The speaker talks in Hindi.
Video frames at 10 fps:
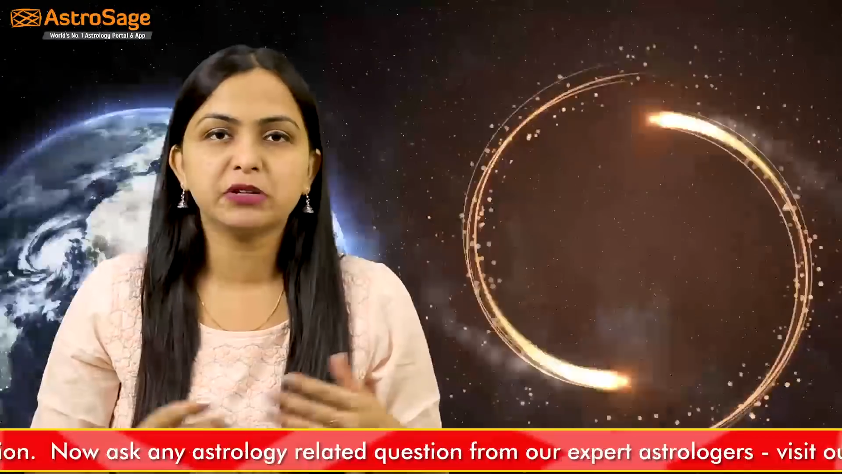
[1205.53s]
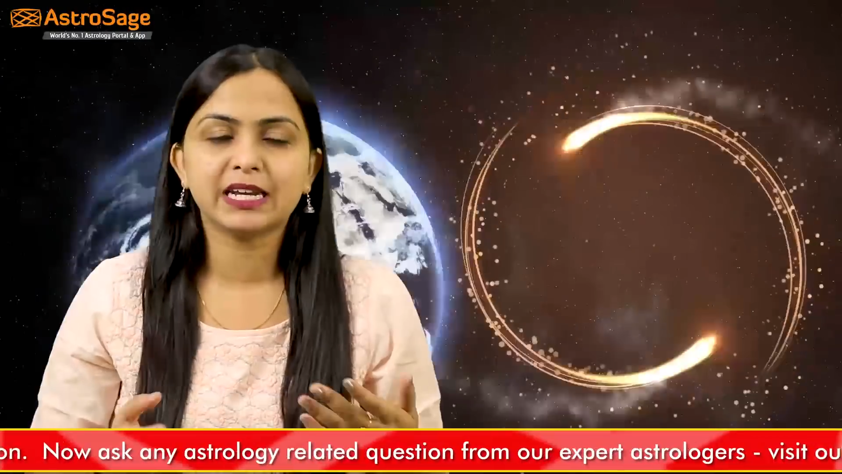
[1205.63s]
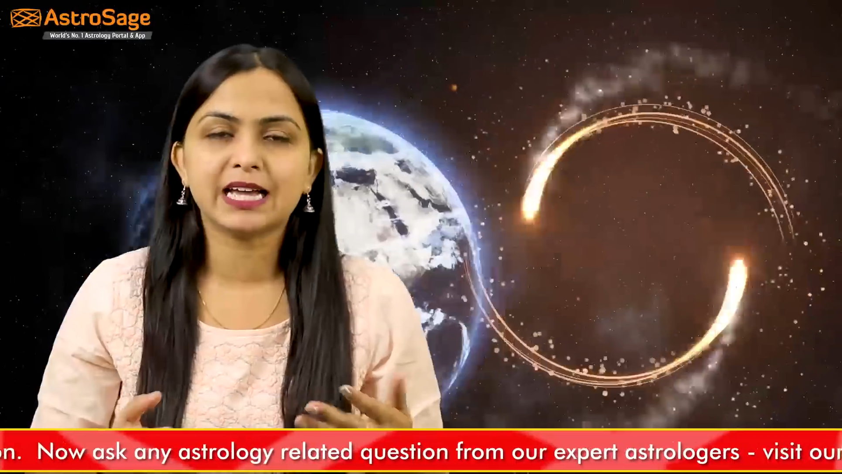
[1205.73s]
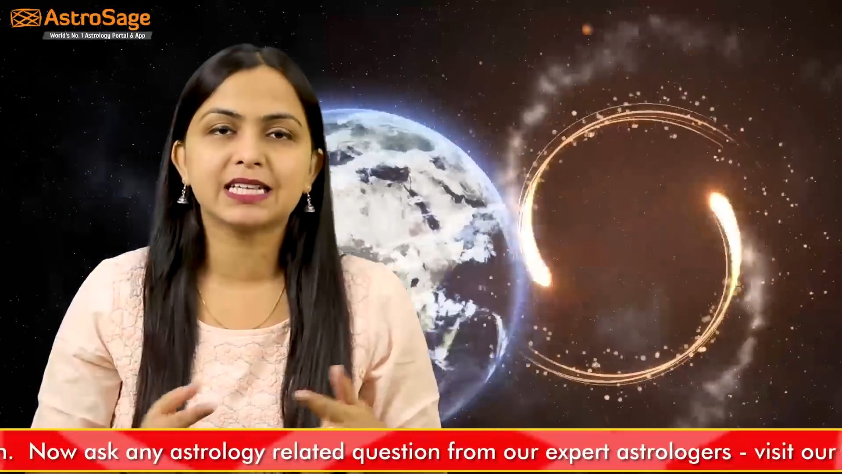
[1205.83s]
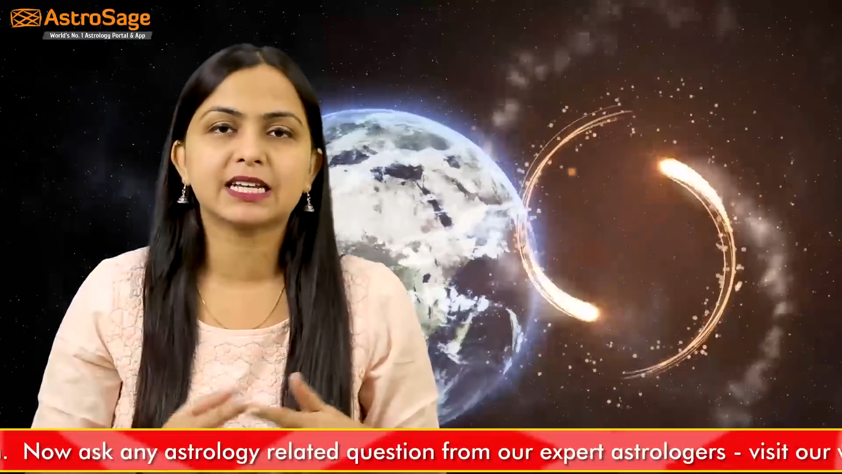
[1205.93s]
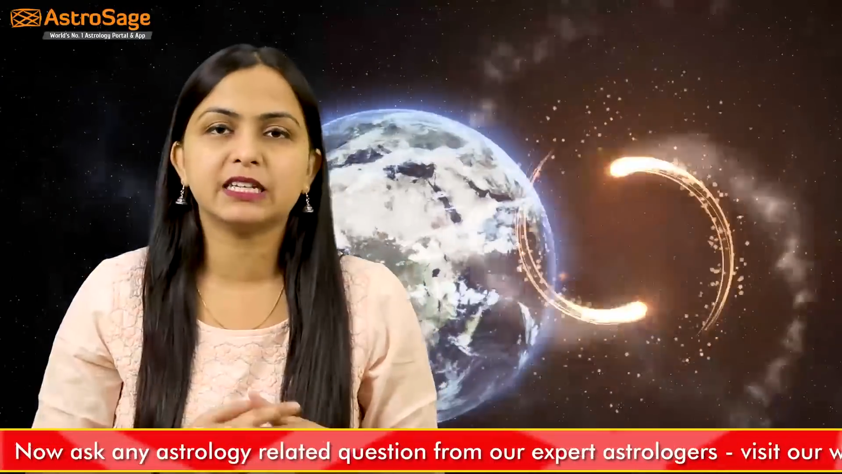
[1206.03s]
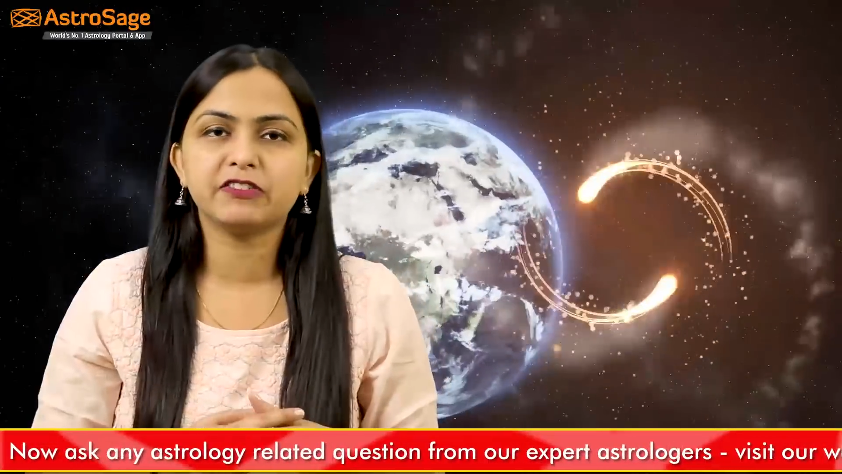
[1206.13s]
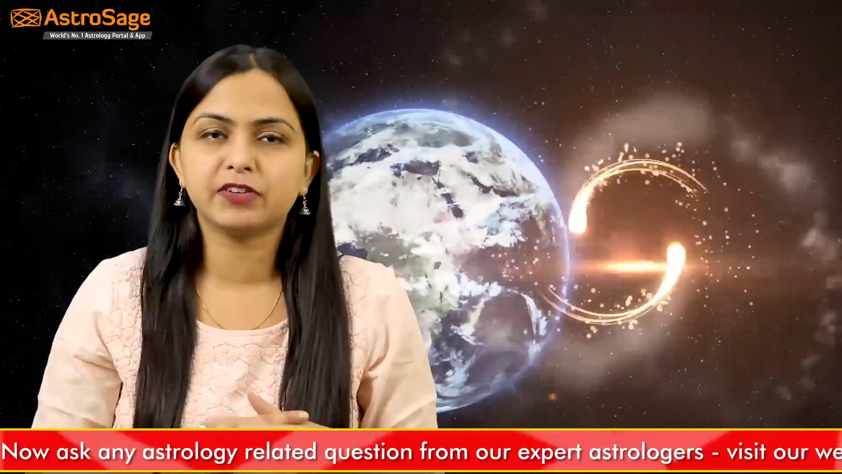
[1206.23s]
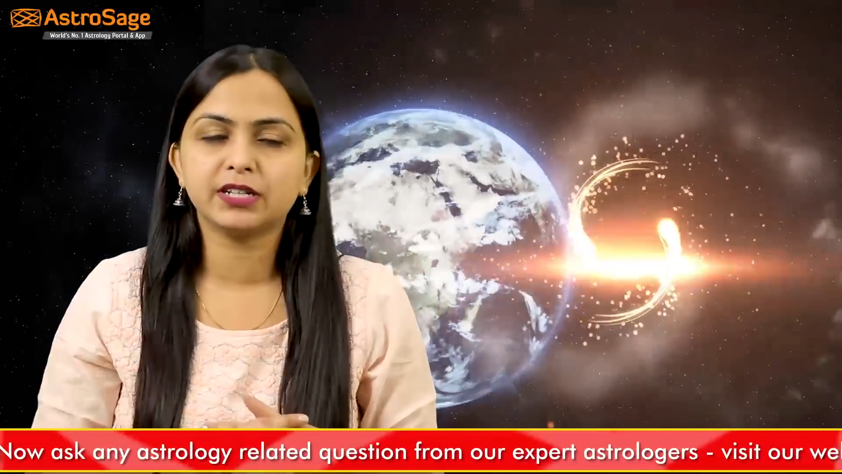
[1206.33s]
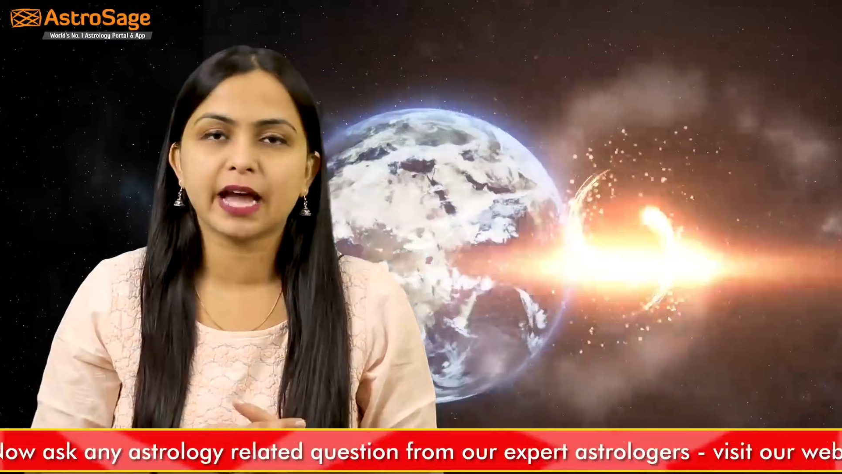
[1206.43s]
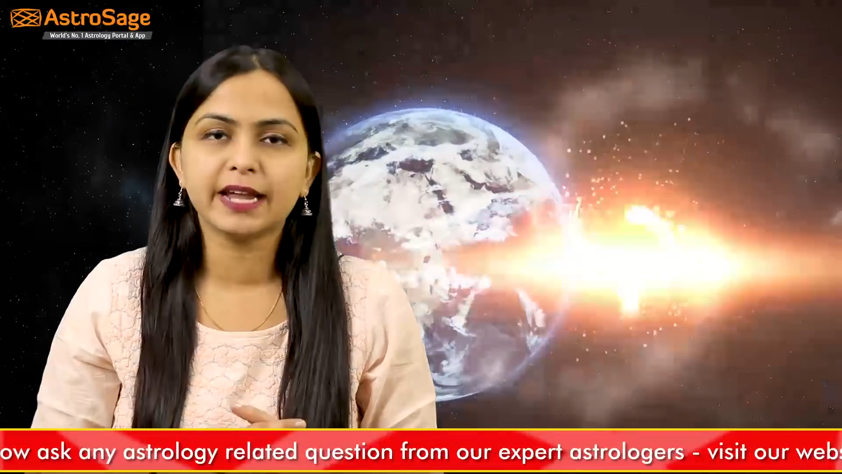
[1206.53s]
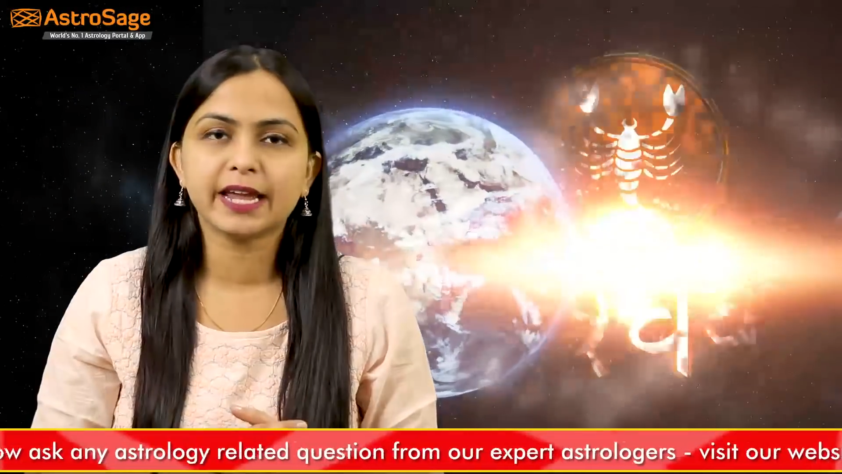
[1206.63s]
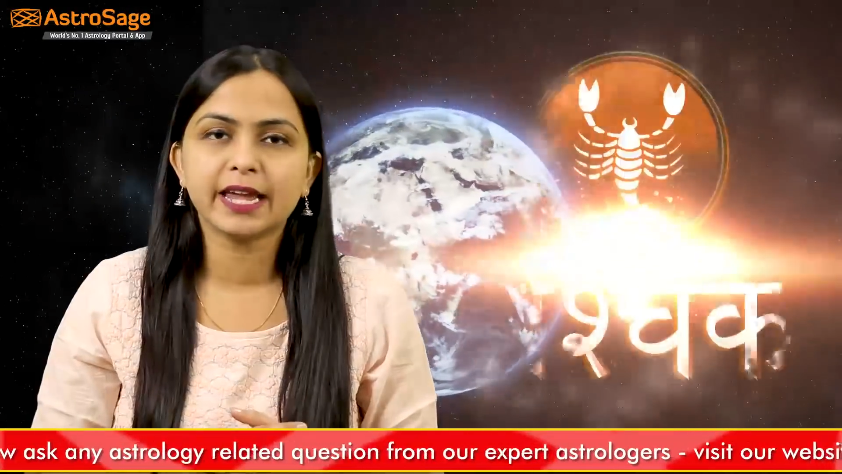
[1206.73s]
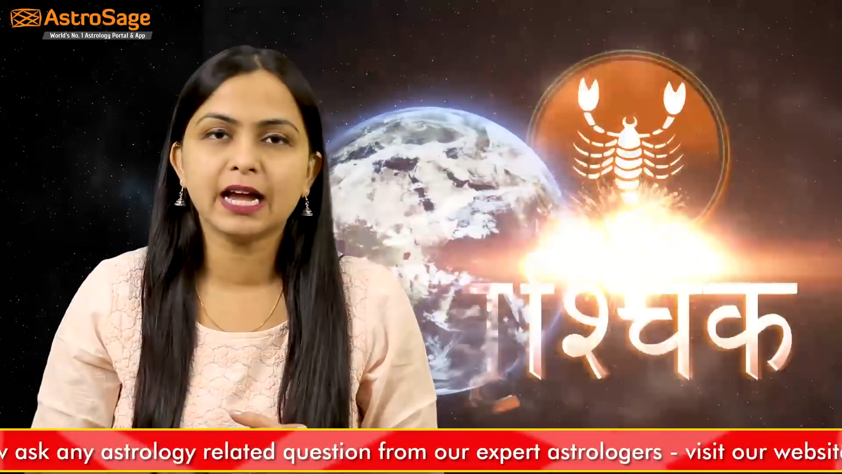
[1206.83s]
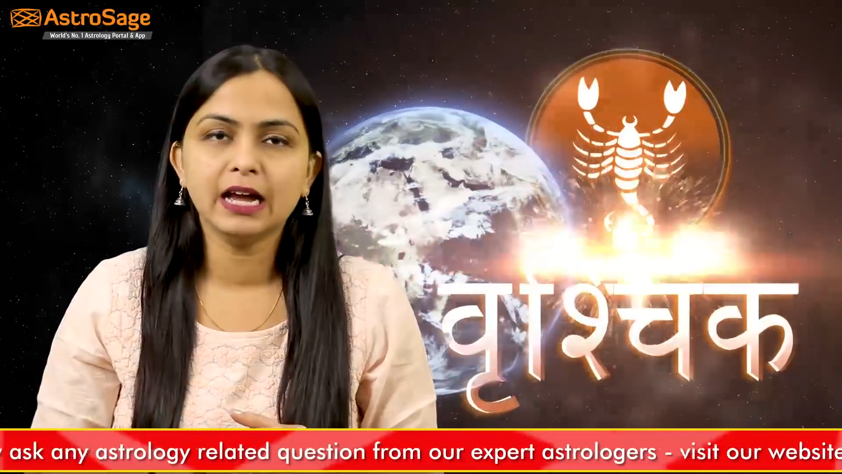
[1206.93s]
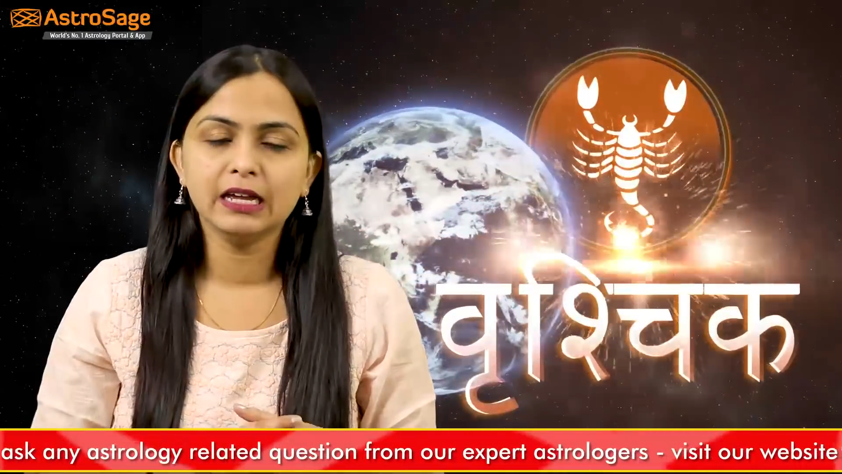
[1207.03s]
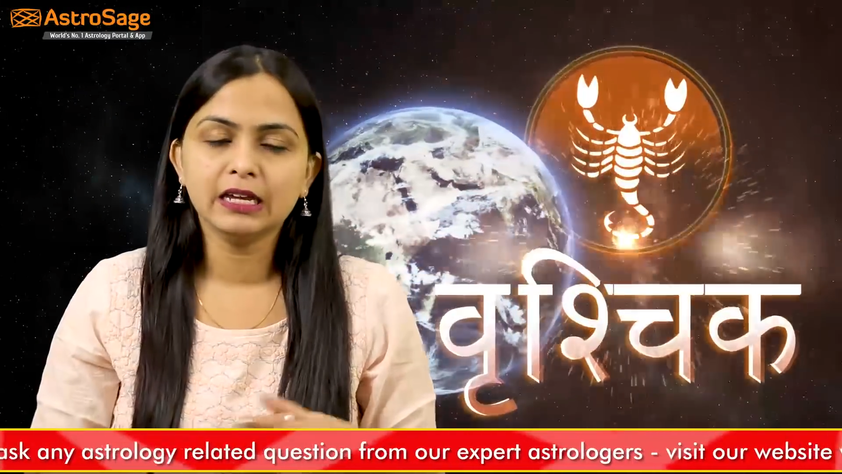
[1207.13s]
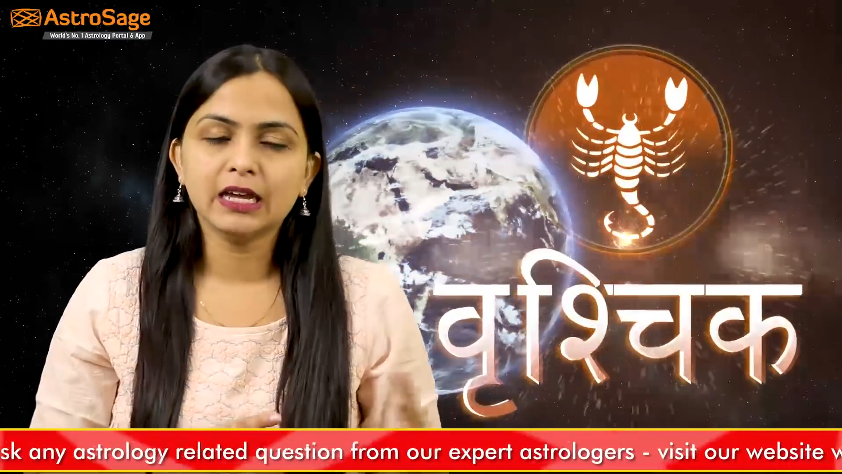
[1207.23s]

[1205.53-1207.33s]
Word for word: उनके लिए आज का दिन फलदायी रहेगा